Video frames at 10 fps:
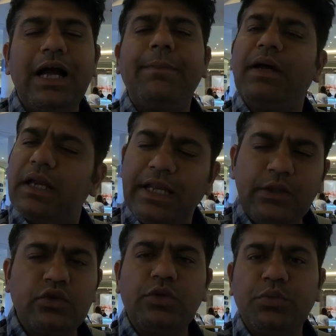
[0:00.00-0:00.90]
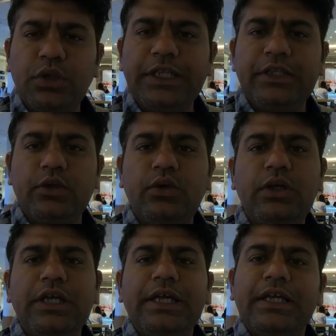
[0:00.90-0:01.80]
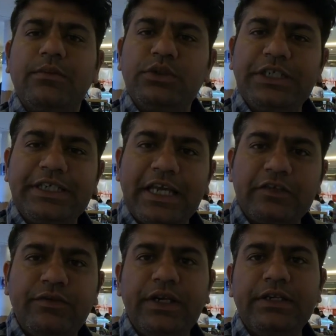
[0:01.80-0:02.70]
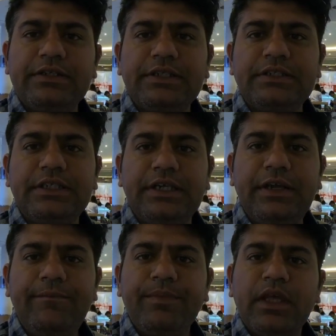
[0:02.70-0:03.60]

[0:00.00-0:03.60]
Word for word: आप अगर खाली उसको बोल देते हो कि मुझे टैक्स फ्री रिसिप्ट चाहिए